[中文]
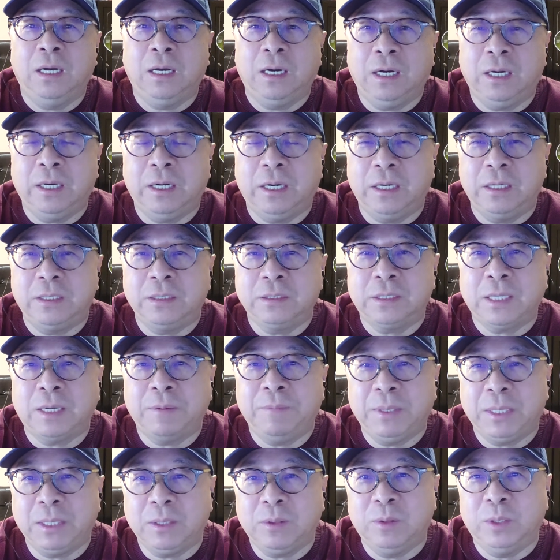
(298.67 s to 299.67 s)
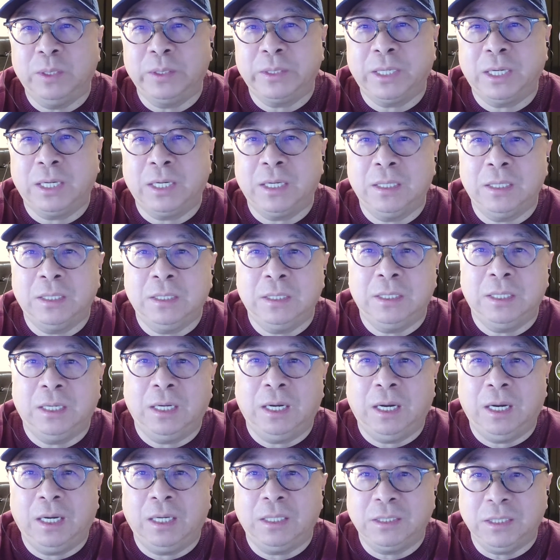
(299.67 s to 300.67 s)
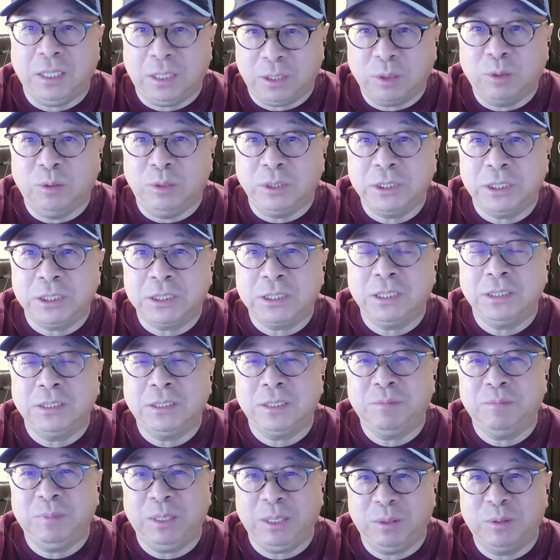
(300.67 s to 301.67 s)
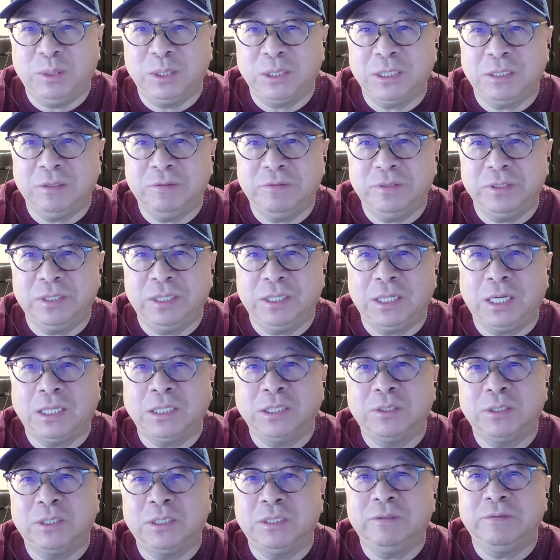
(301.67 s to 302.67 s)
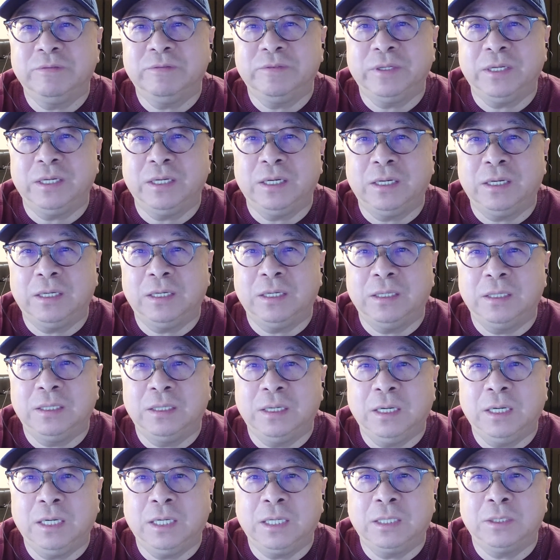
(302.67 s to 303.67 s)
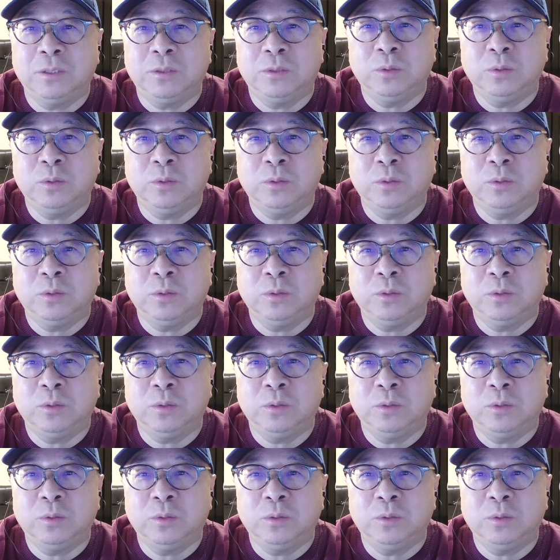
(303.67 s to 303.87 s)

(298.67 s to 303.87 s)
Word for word: 啊，而在美国呢，啊，也同时申请美国政府的研究经费啊，